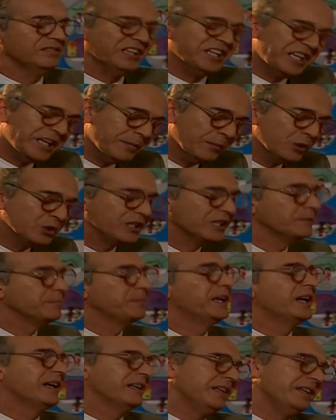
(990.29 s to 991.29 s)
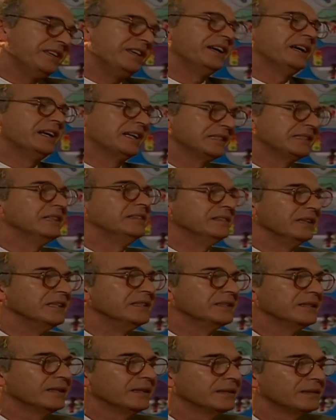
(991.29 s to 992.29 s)
Tenemos que esperar que llegue la
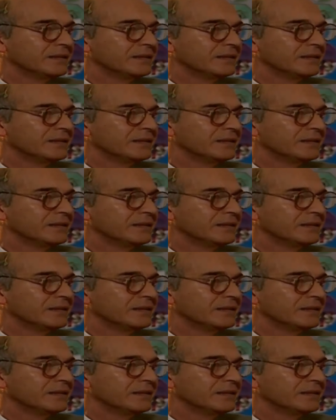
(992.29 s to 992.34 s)
sentencia.